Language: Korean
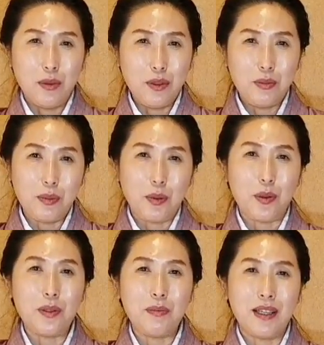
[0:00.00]

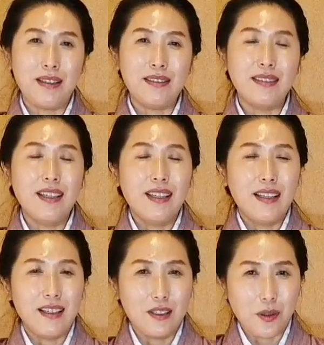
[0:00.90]
무릎이 보이면
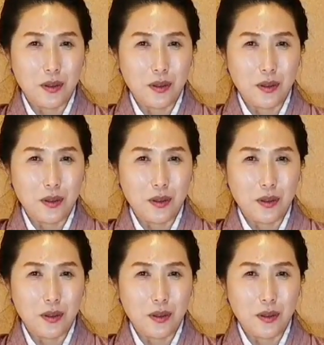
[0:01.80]
어,